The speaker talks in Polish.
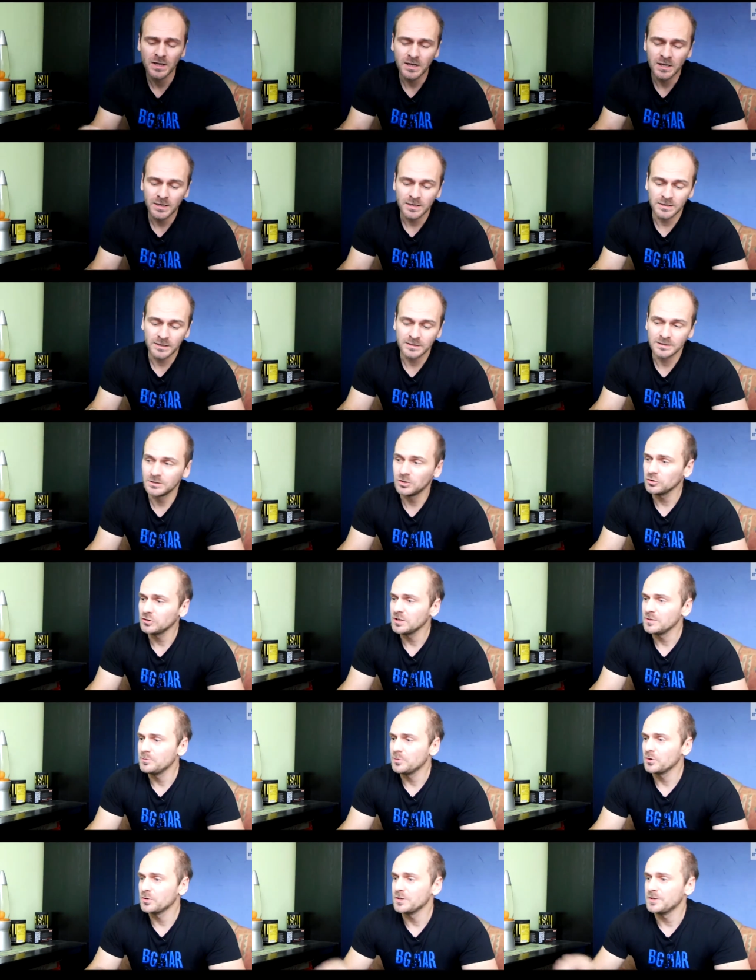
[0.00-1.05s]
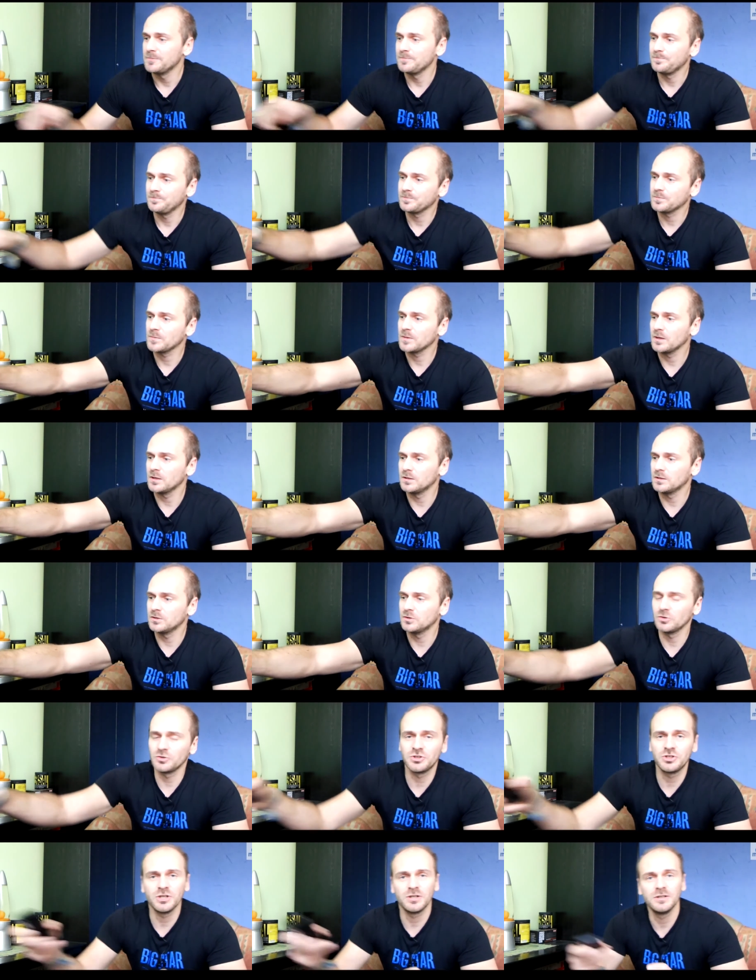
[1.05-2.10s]
E, do tej pory
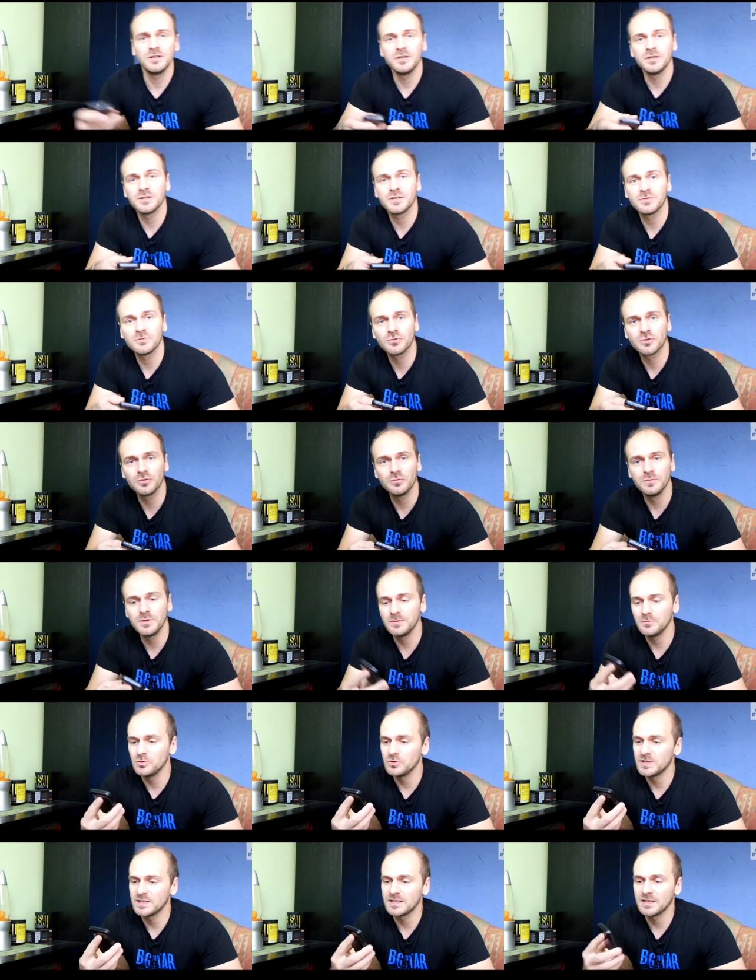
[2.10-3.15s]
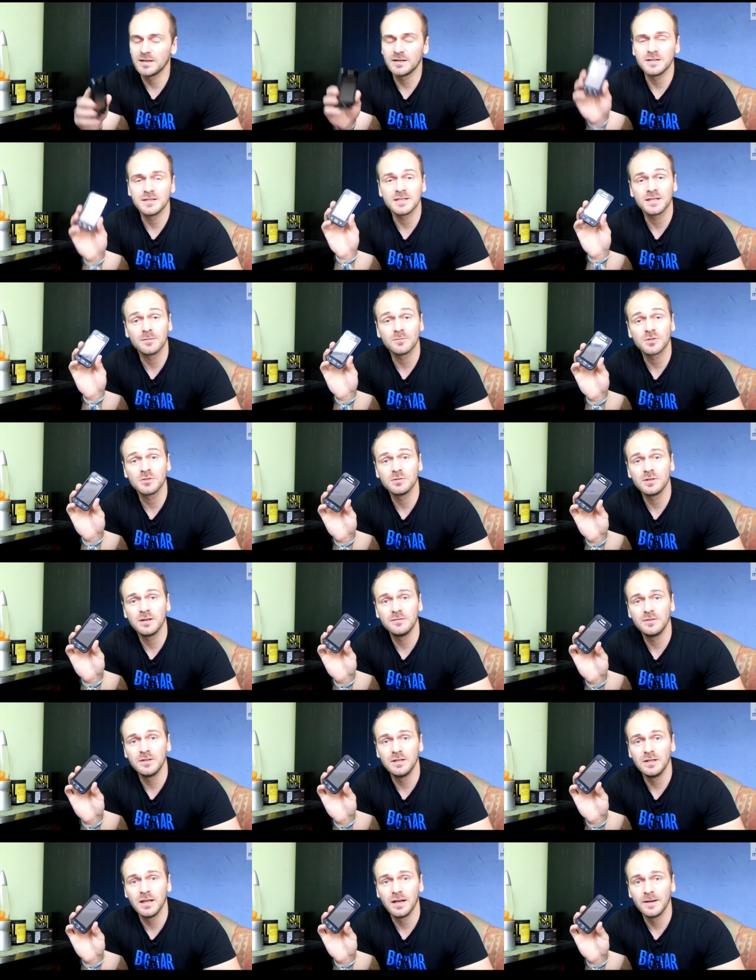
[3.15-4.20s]
dość dzielnie służył mi mój stary Samsung
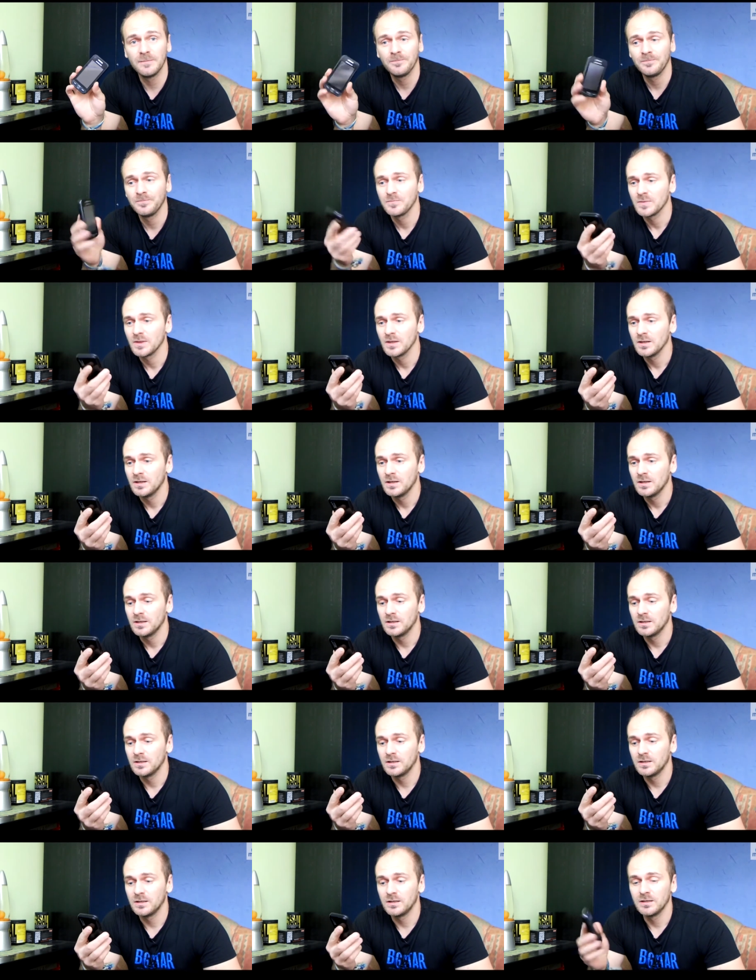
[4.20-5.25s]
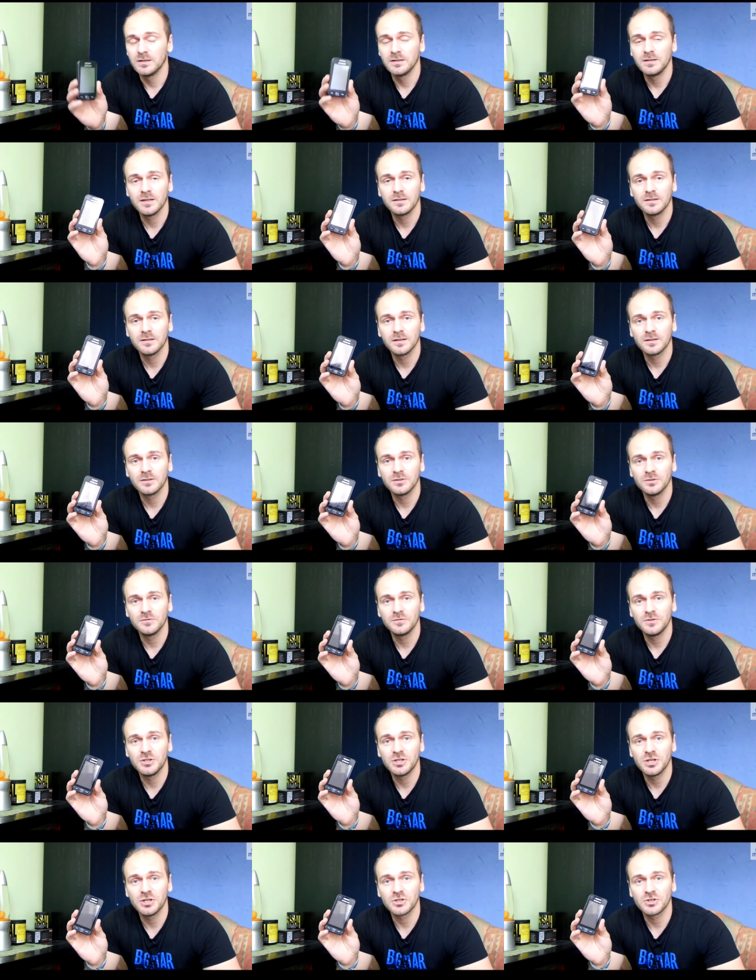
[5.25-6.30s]
Avilla, e, jednak no, w
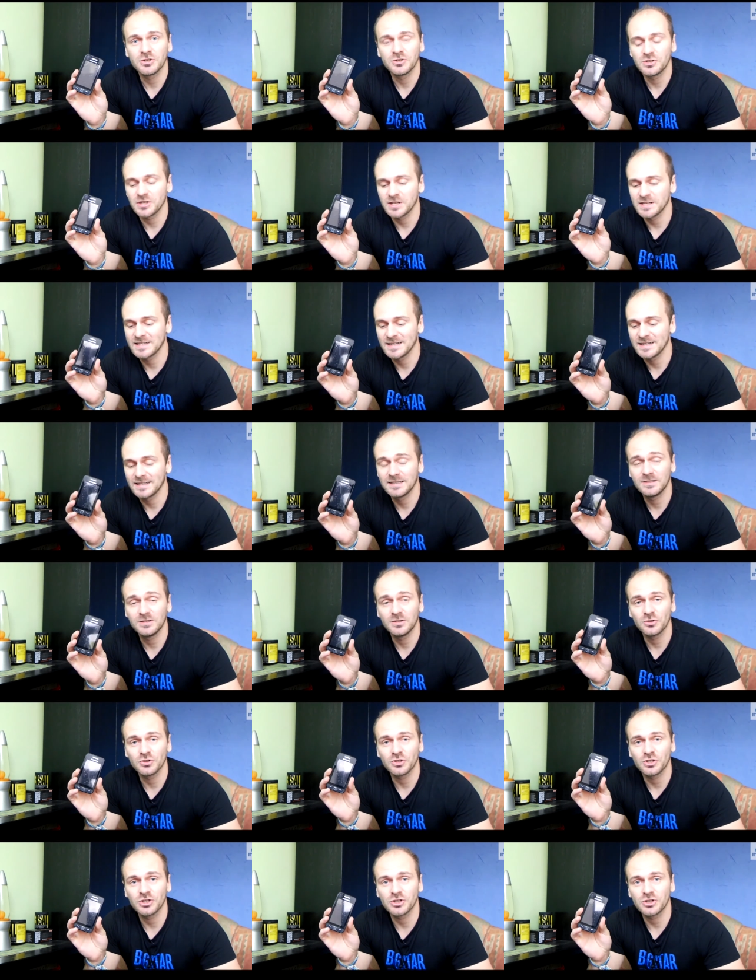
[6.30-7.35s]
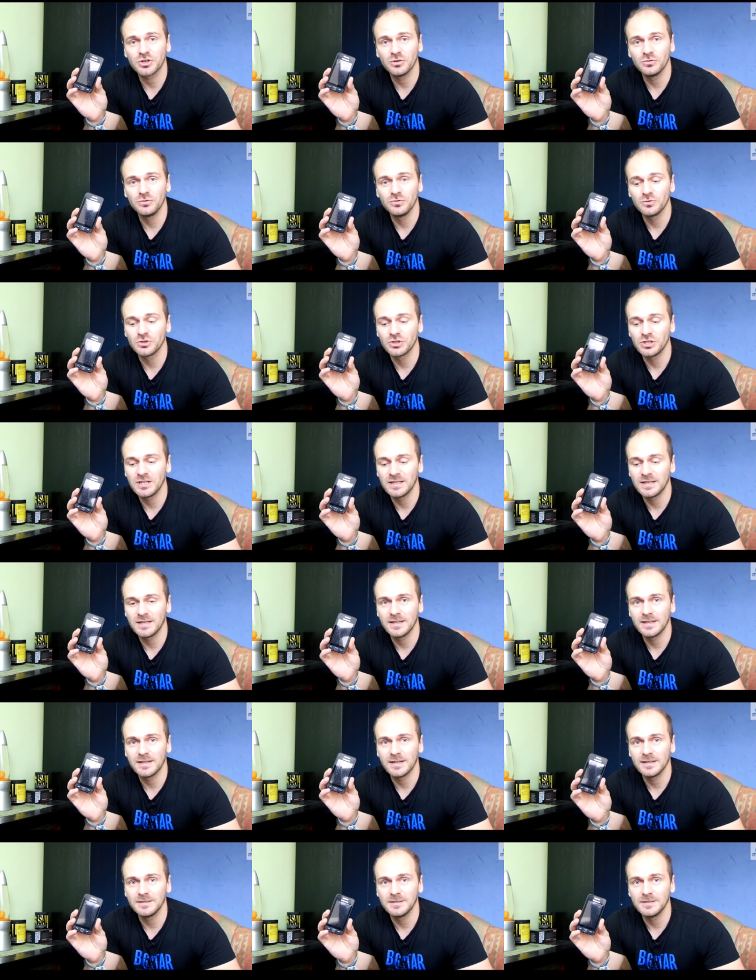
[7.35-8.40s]
dzisiejszych czasach troszeczkę on już nie
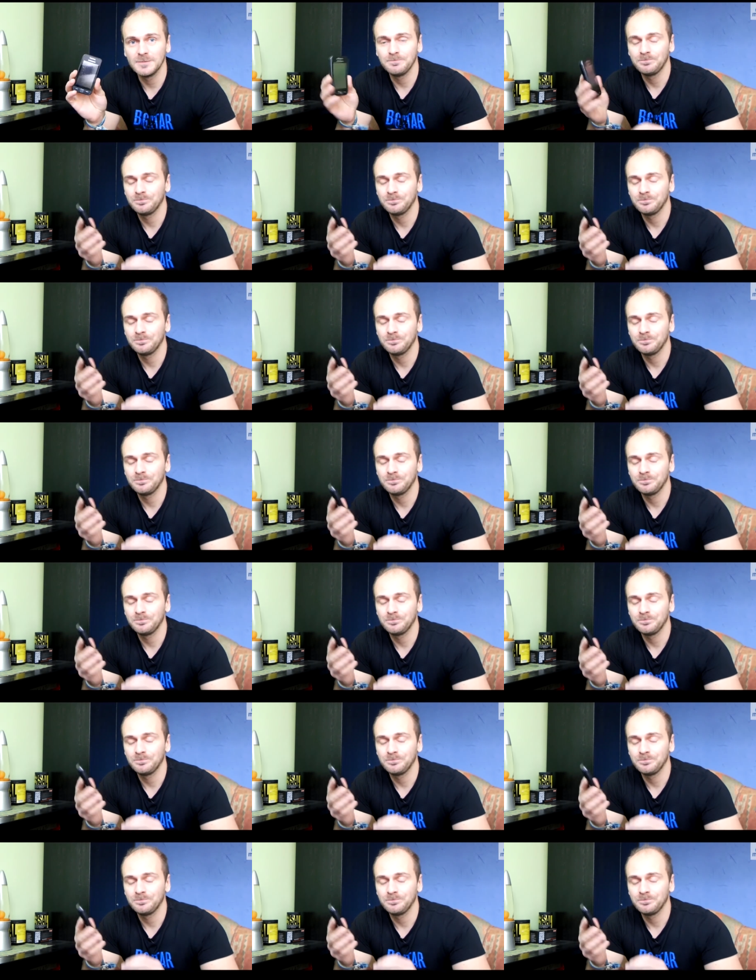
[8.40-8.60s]
daje rady